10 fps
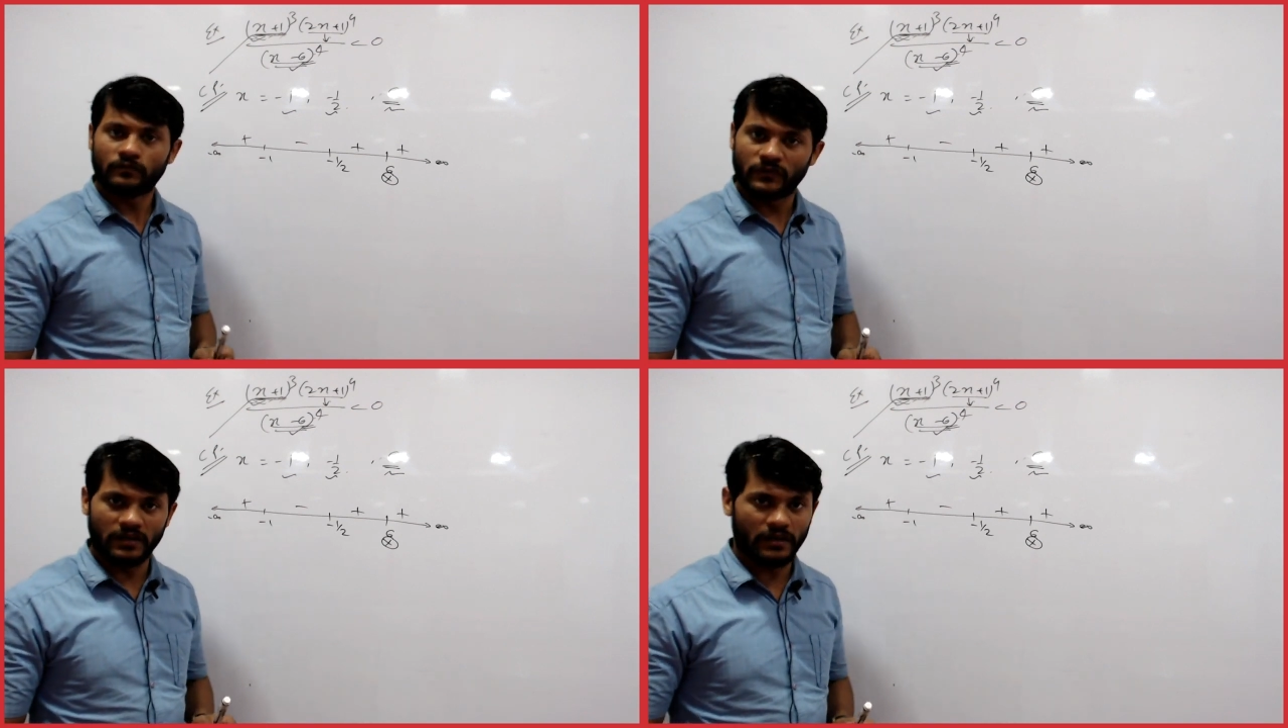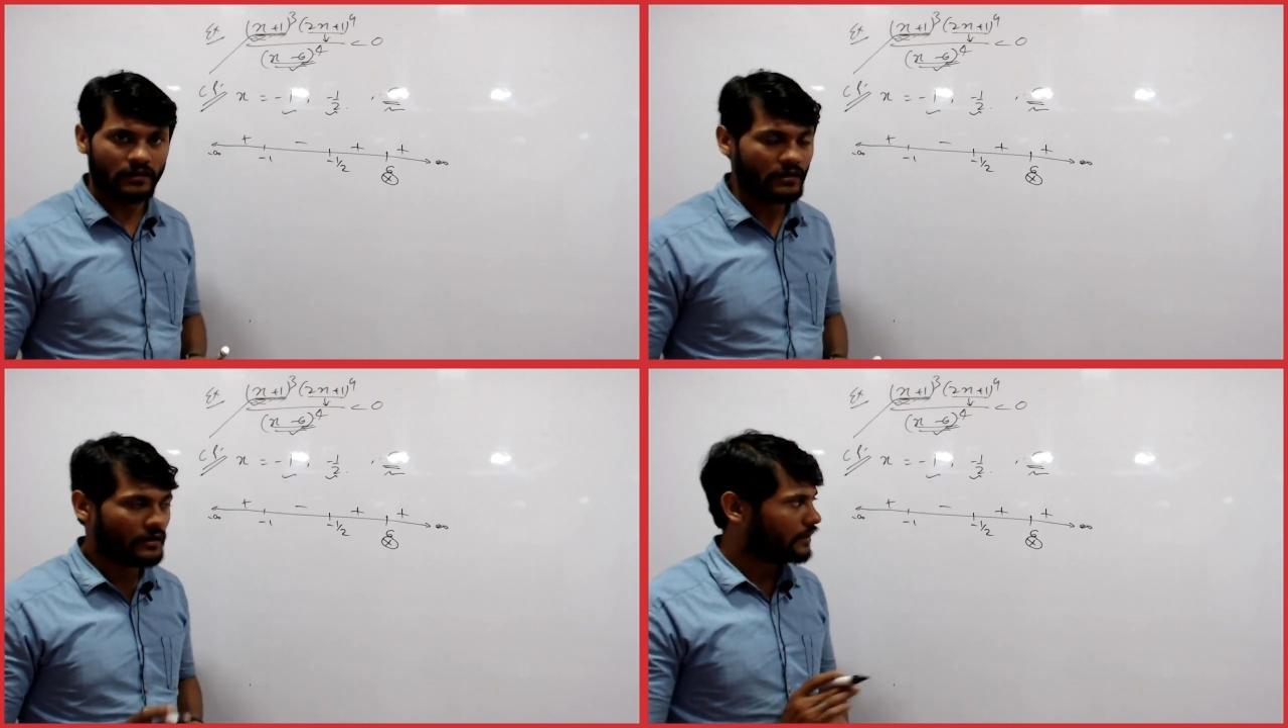ठीक
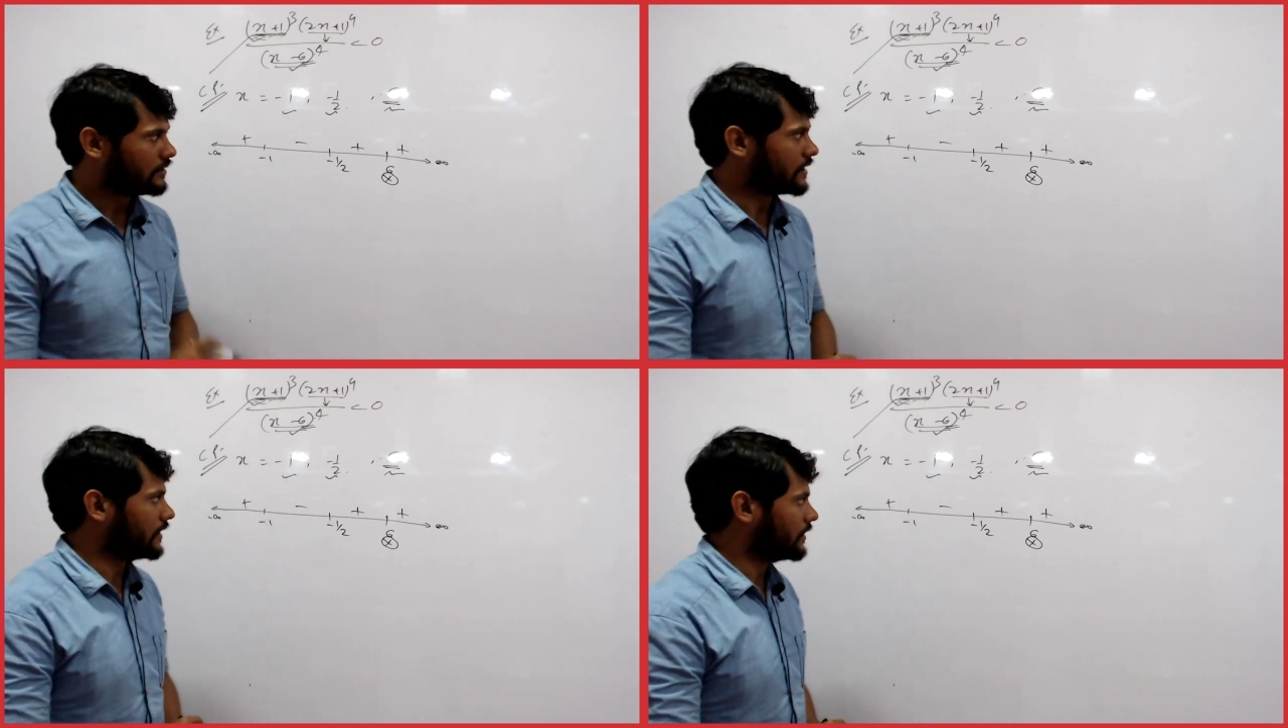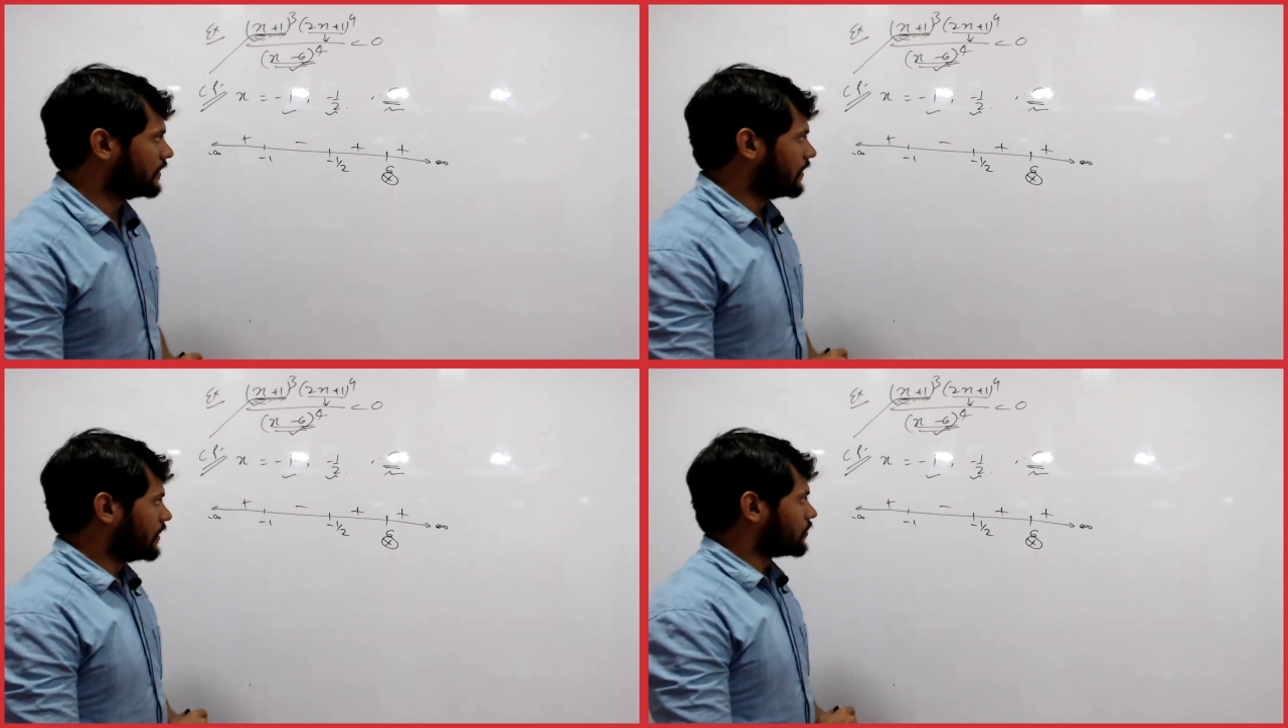है चलिए
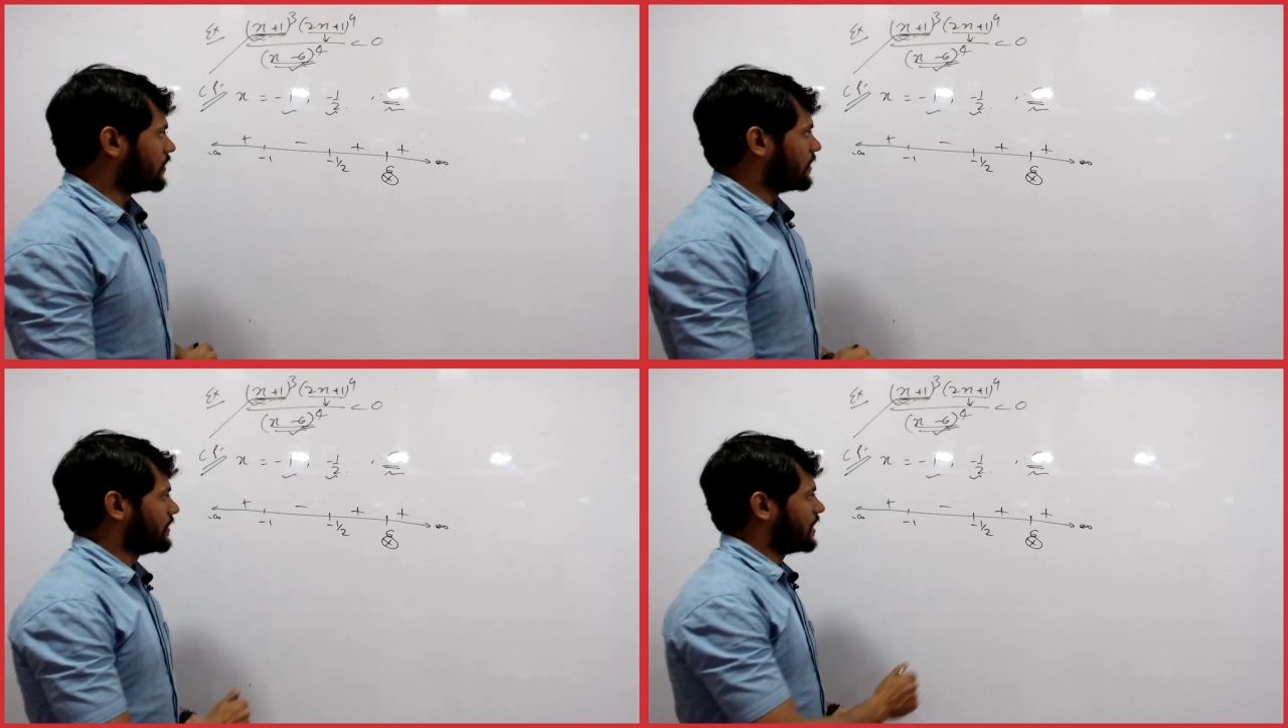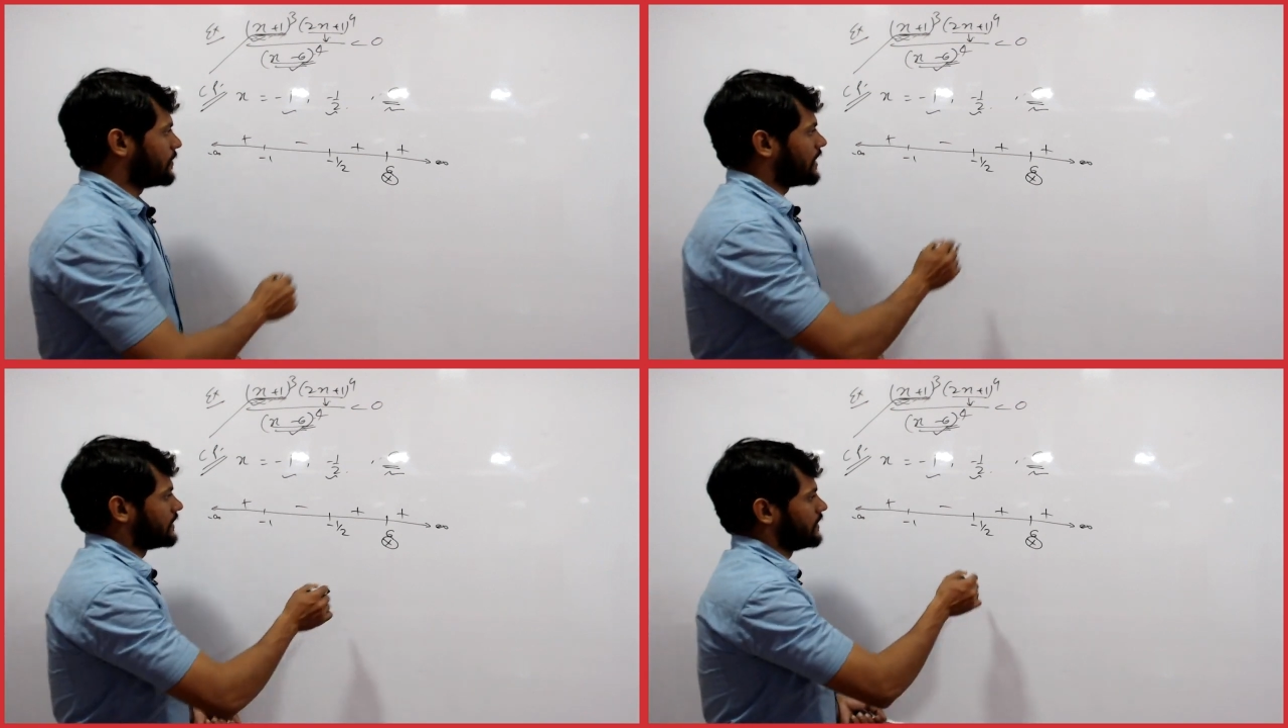तो अब यहां पर
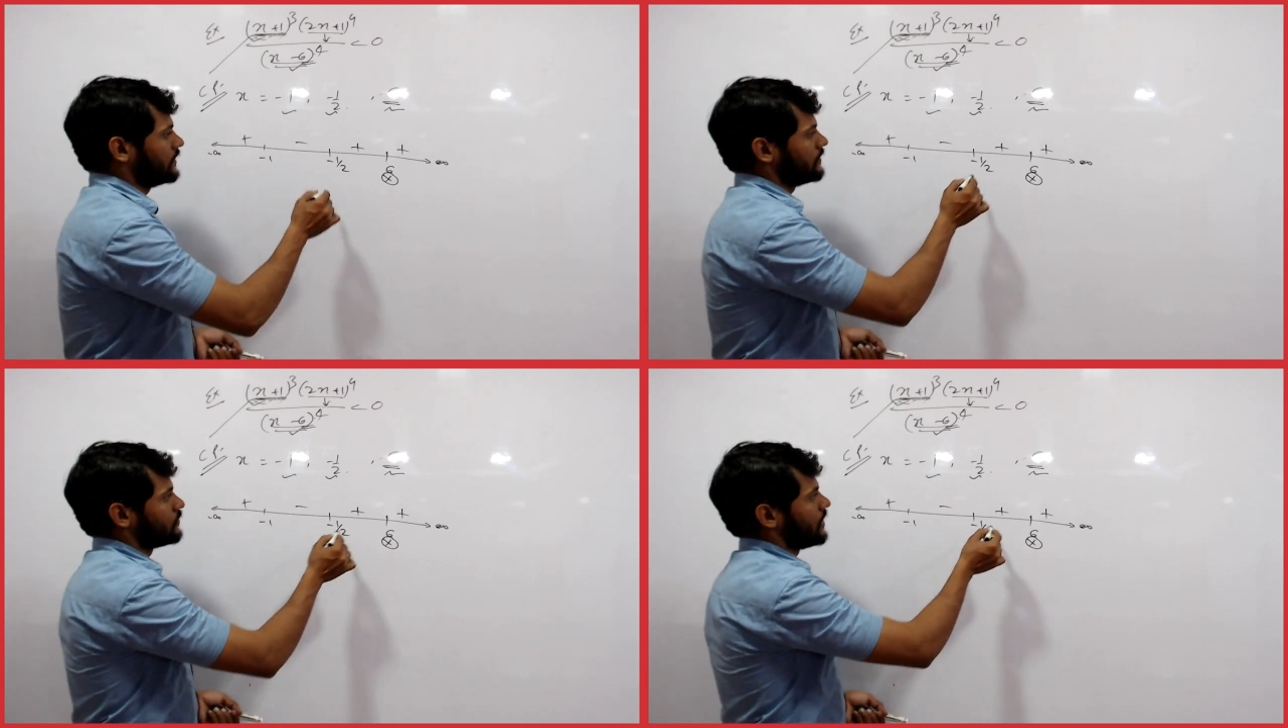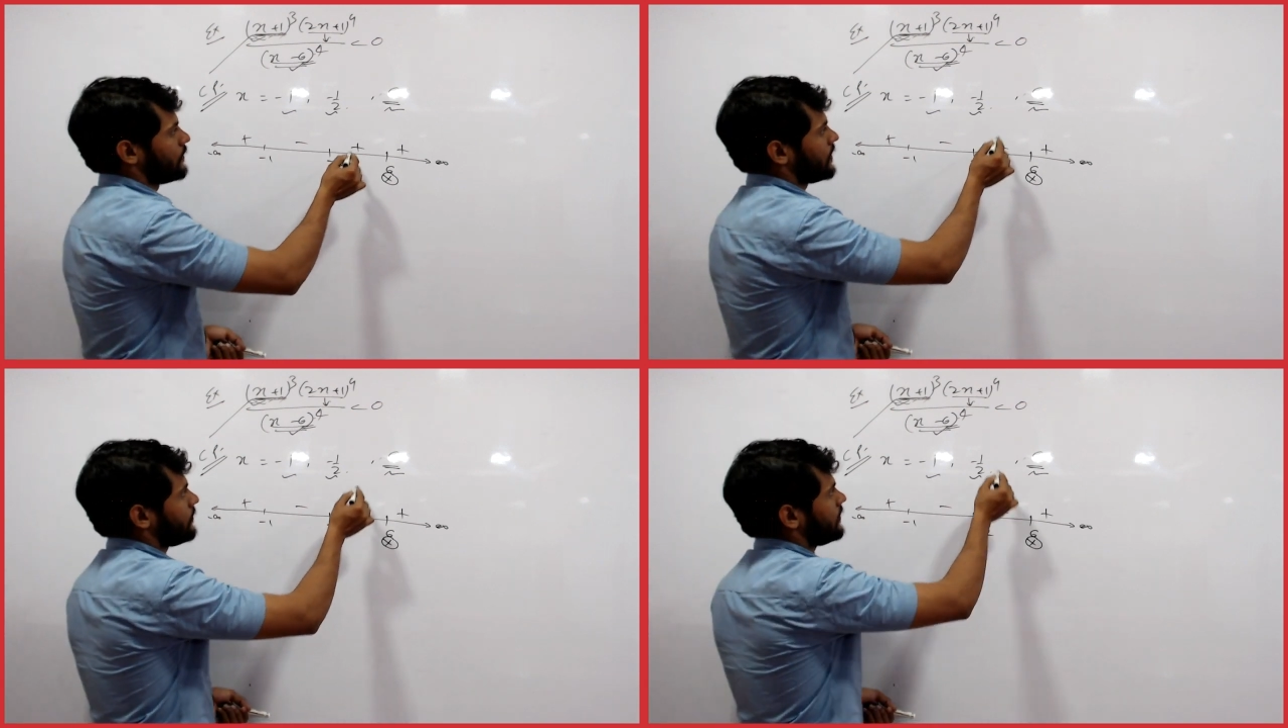आते हैं तो यहां
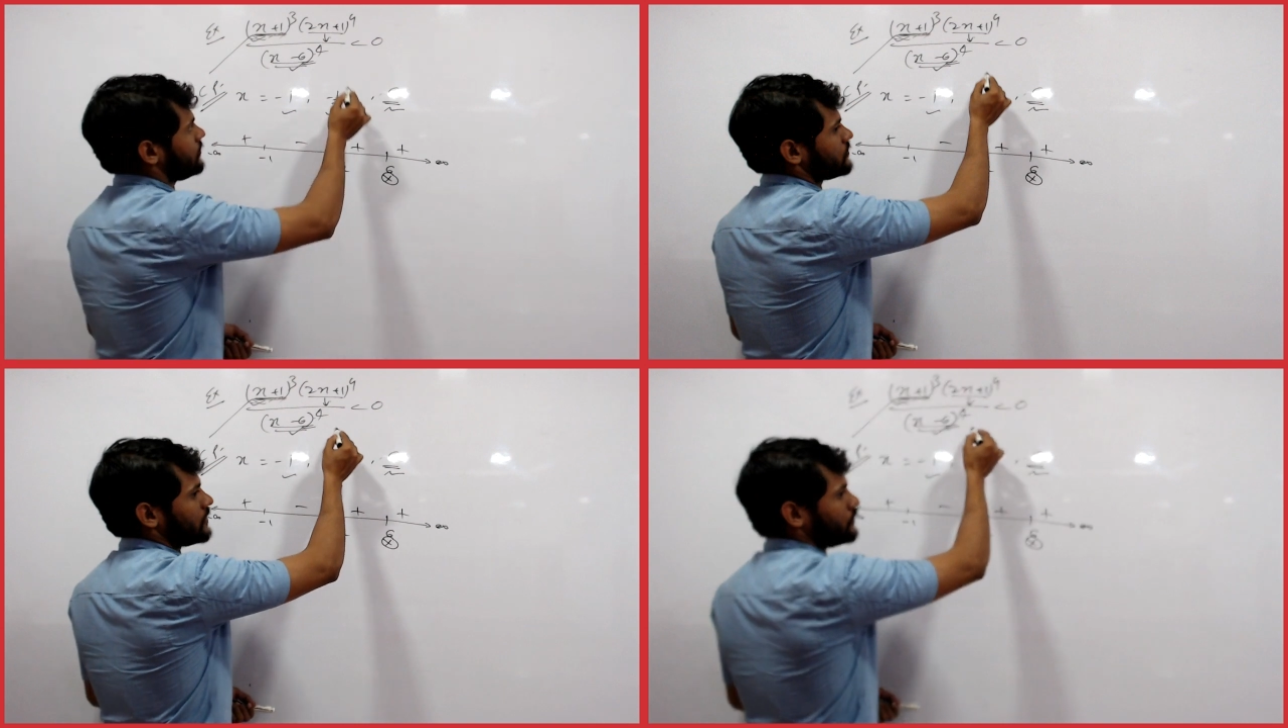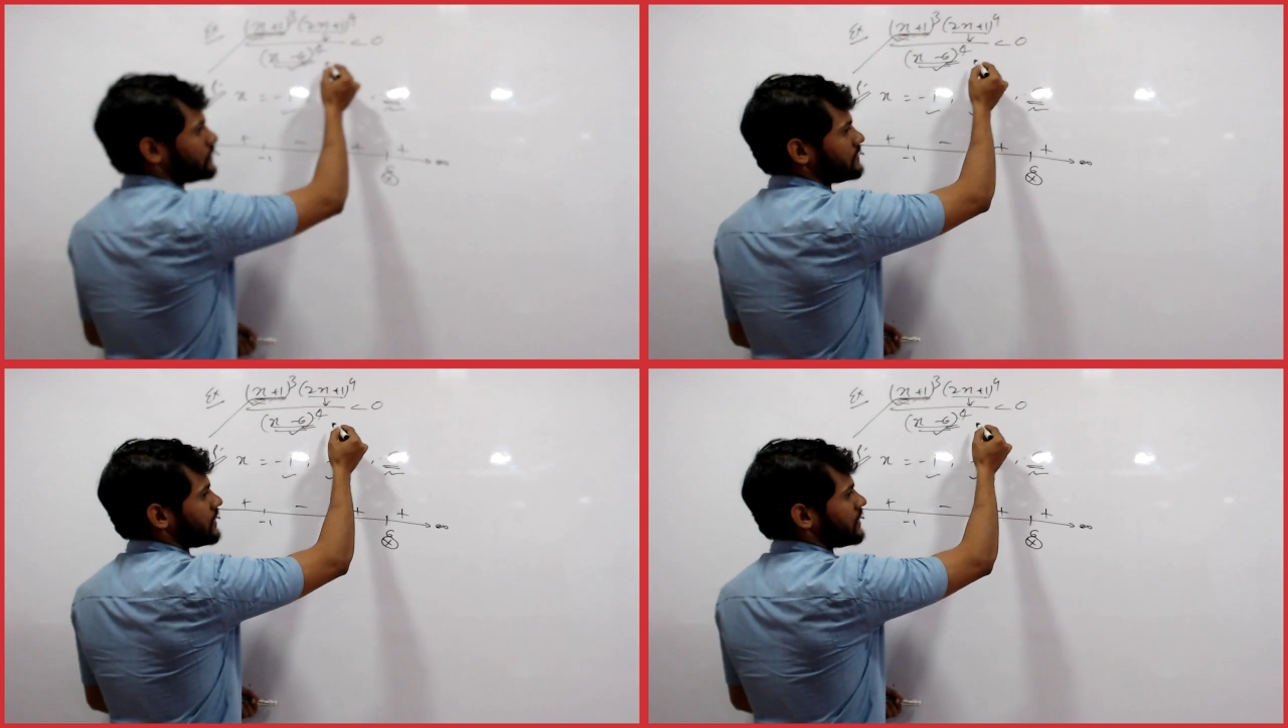पर हमें जो सोल्यूशन चाहिए